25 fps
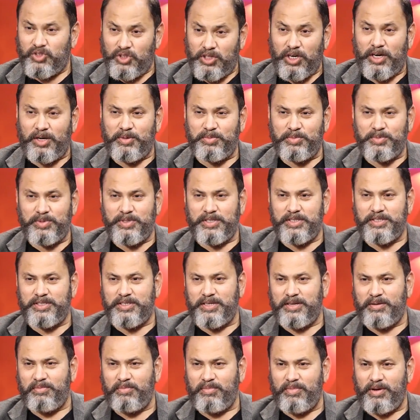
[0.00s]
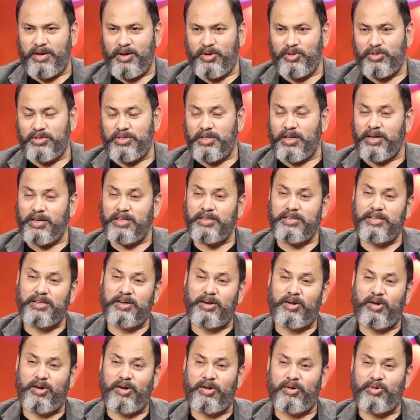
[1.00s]
జాబ్ చేసే అమ్మాయిలు
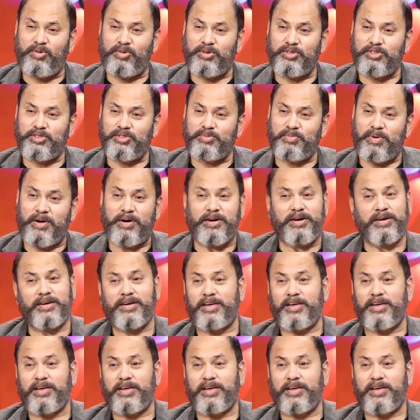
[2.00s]
తల్లిదండ్రుల గురించి బాగా